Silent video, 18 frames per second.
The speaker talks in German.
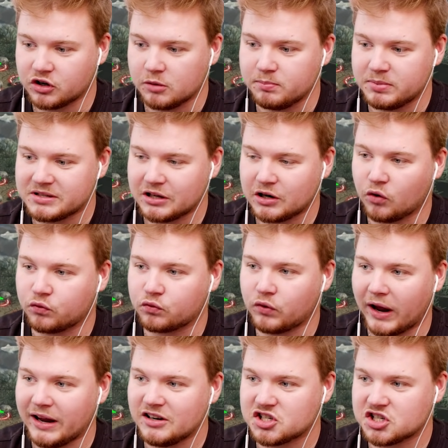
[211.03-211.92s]
sollen ein bisschen auf
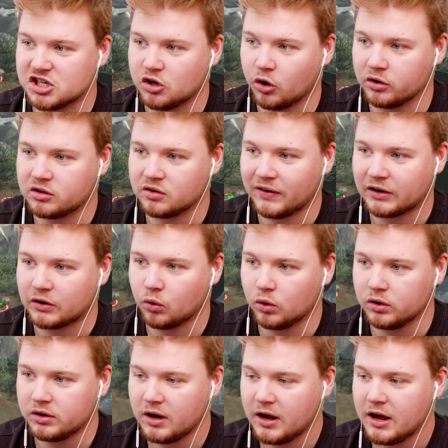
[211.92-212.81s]
Range die Leute
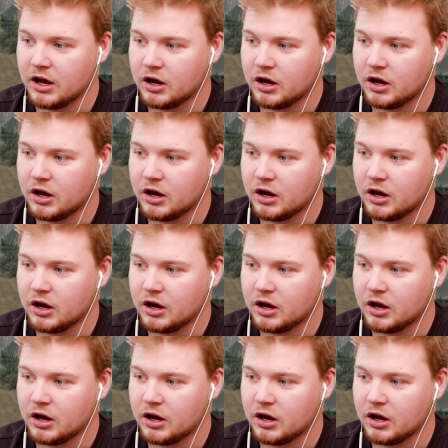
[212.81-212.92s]
wegholen.